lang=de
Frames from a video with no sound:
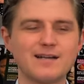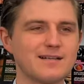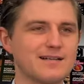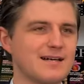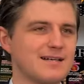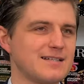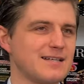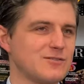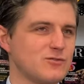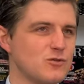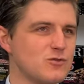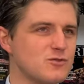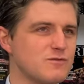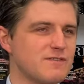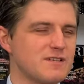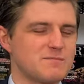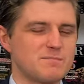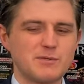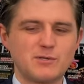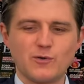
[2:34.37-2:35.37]
kann ja sonst
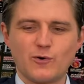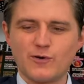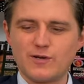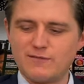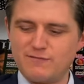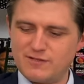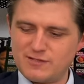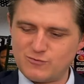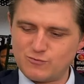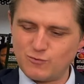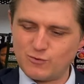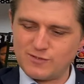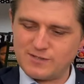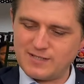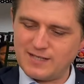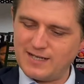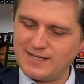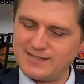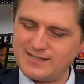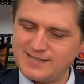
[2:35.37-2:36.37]
was bedeuten, was du uns
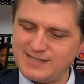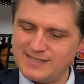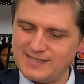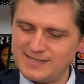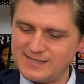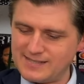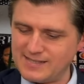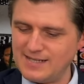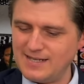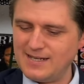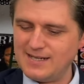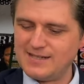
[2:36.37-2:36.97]
da erzählst.